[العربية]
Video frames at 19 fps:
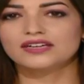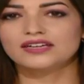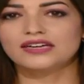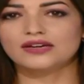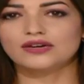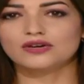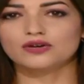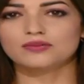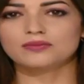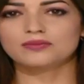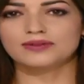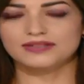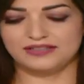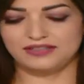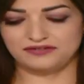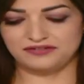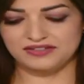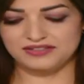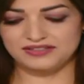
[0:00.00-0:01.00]
إليكم
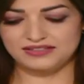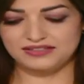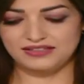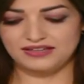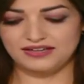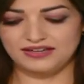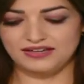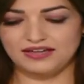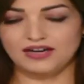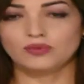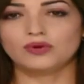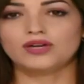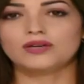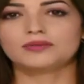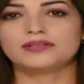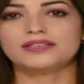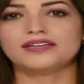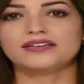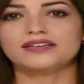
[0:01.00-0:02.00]
تفاصيلها
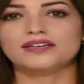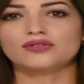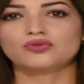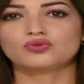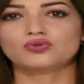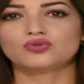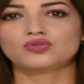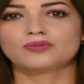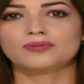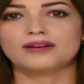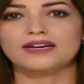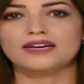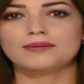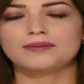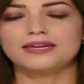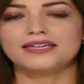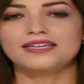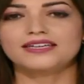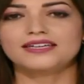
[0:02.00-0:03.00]
والبداية
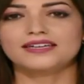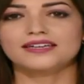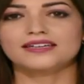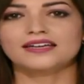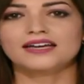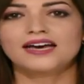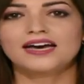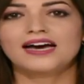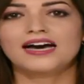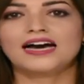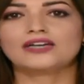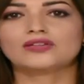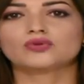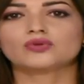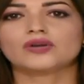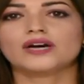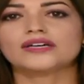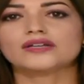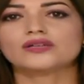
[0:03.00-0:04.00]
برلمانيا حيث
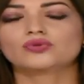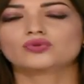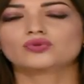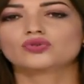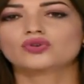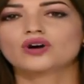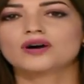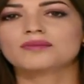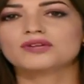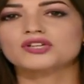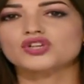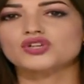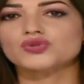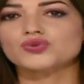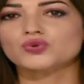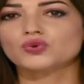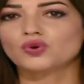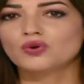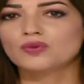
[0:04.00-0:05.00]
يعقد
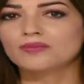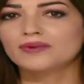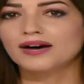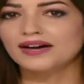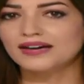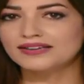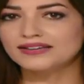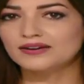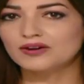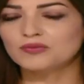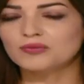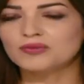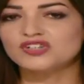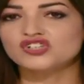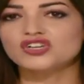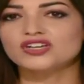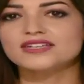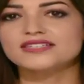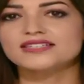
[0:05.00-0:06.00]
مجلس الأمة اليوم
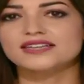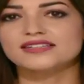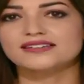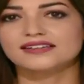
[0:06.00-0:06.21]
جلسة